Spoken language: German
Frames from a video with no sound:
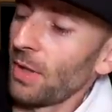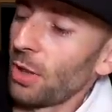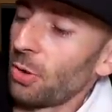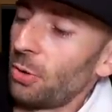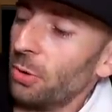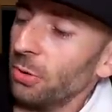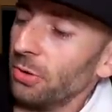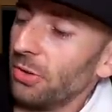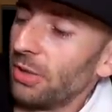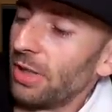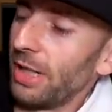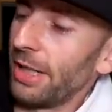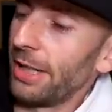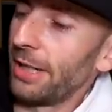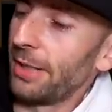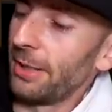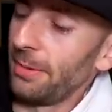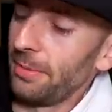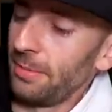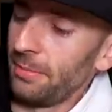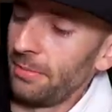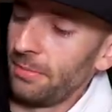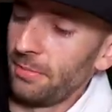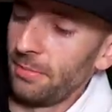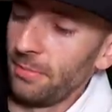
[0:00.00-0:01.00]

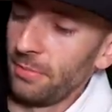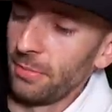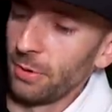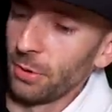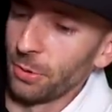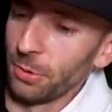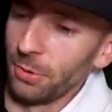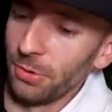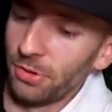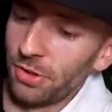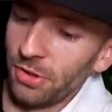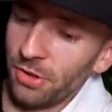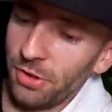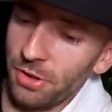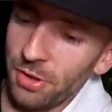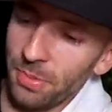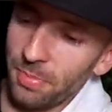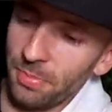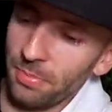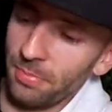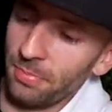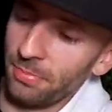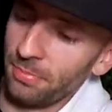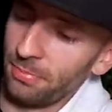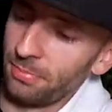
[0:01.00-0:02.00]
Kunstleder, Größe
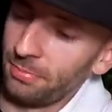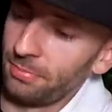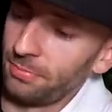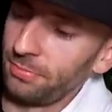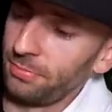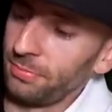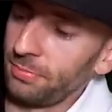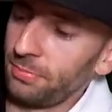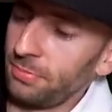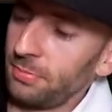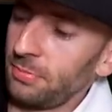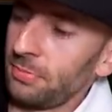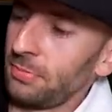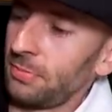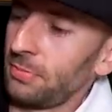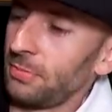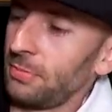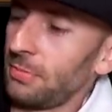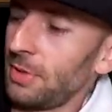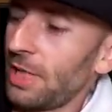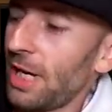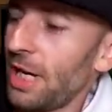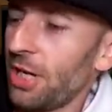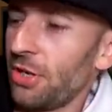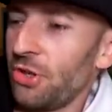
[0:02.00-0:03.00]
7.
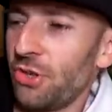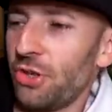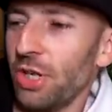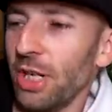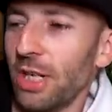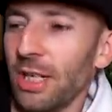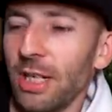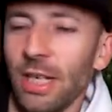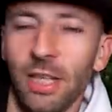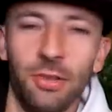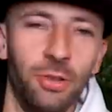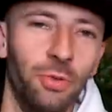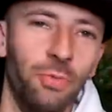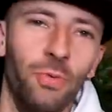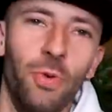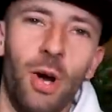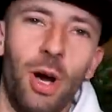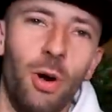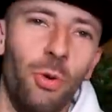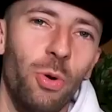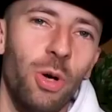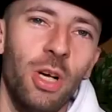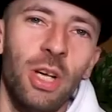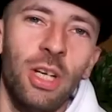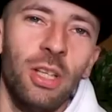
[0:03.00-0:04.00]
Echt schick. Also
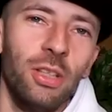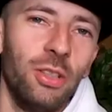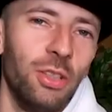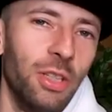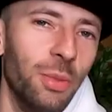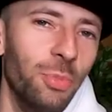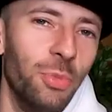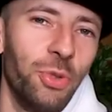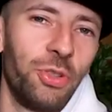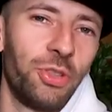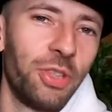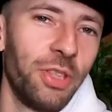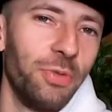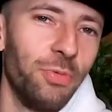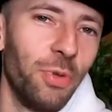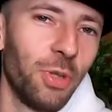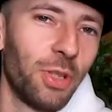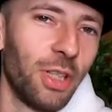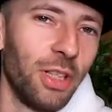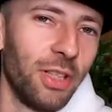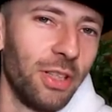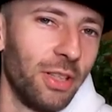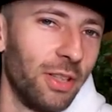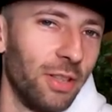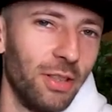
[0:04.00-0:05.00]
wow. Ihr müsst den
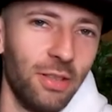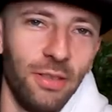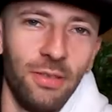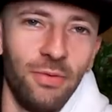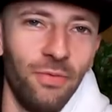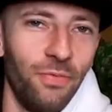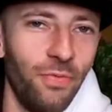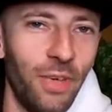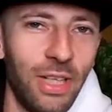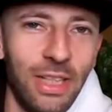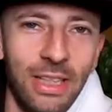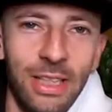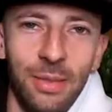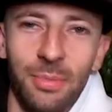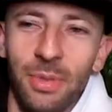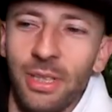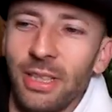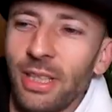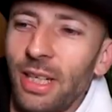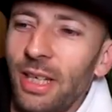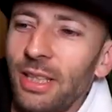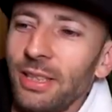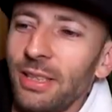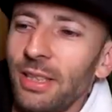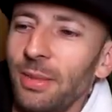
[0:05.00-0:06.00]
wirklich, wenn ihr den mal in
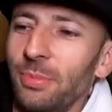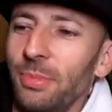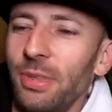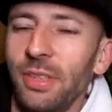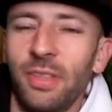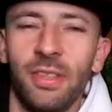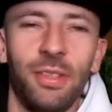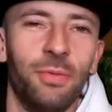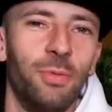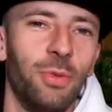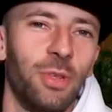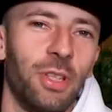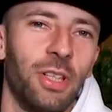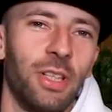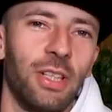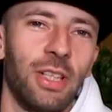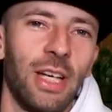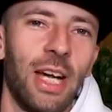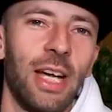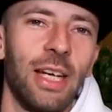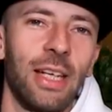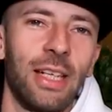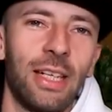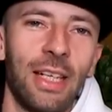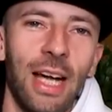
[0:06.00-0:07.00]
der Hand habt, das ist
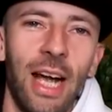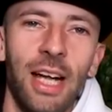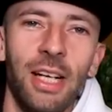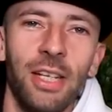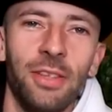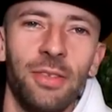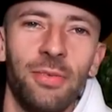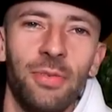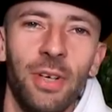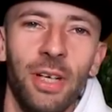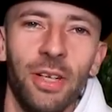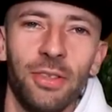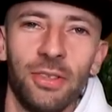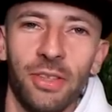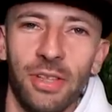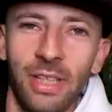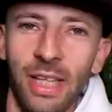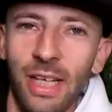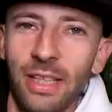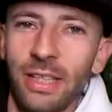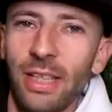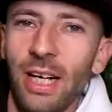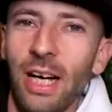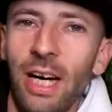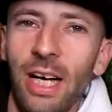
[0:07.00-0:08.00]
wirklich ein geiles Feeling. Also
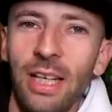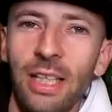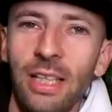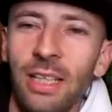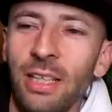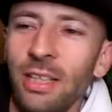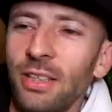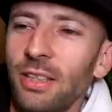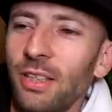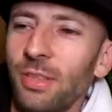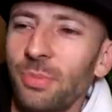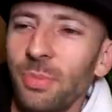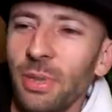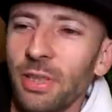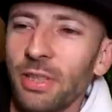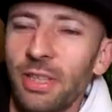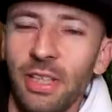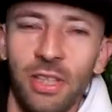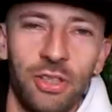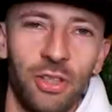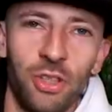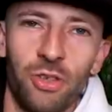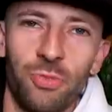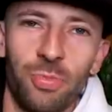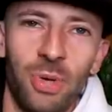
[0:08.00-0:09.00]
der in der Halle, das macht
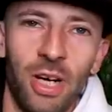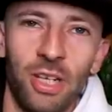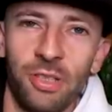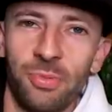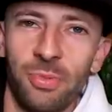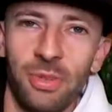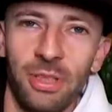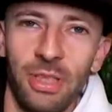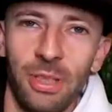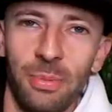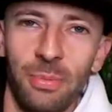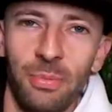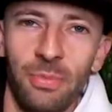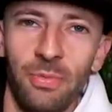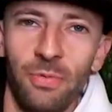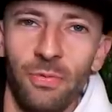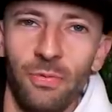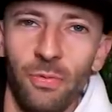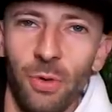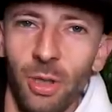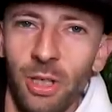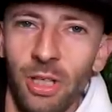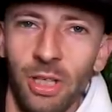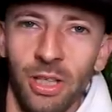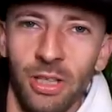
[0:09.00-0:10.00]
richtig Spaß mit dem.
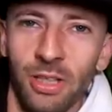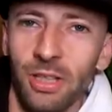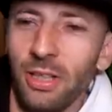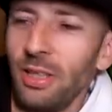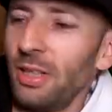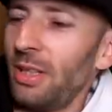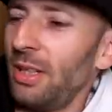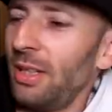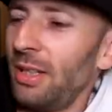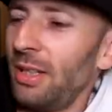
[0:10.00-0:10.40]
Wirklich.